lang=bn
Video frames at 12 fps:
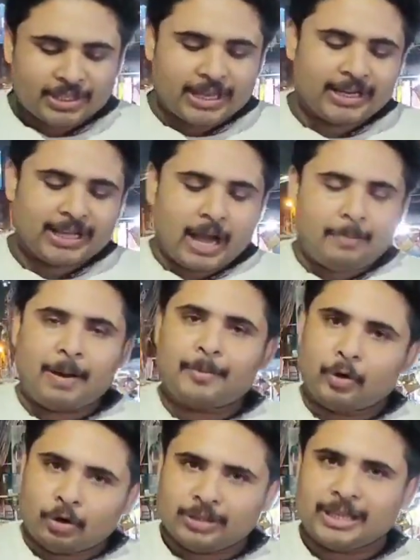চিকেন
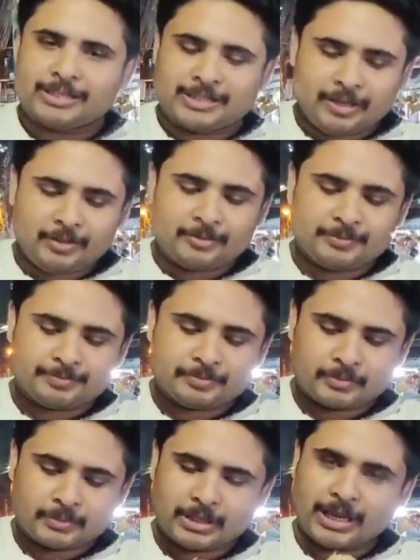কাবাব রোল দিয়েছে
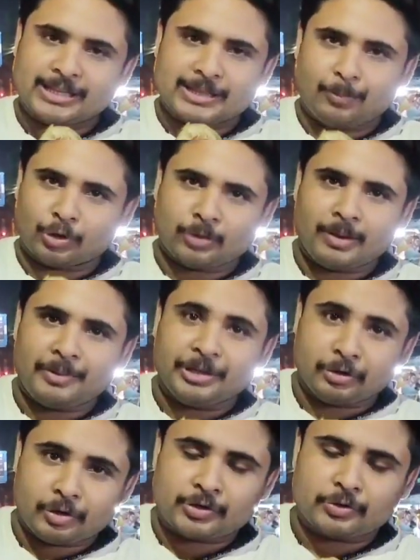ঠিক আছে প্রথমে
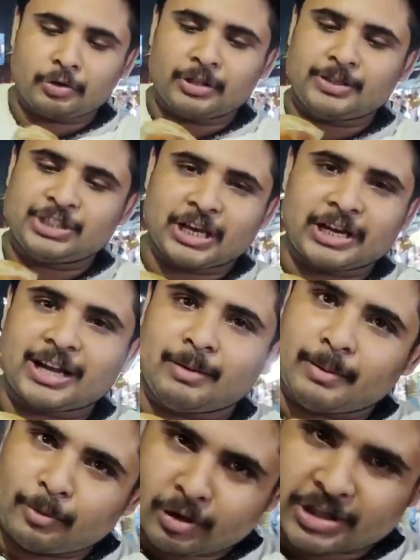আমি ইন্ট্রোডিউস করে দিই চিকেন
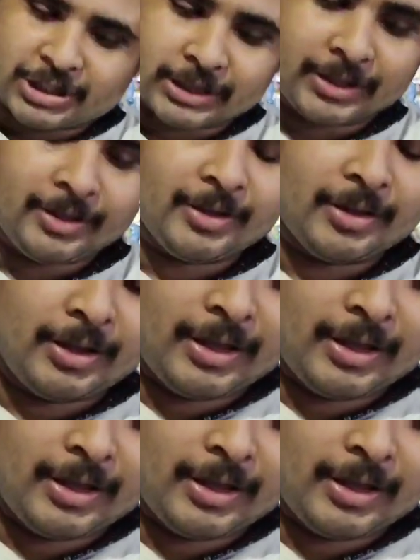কাবাব রোলের সাথে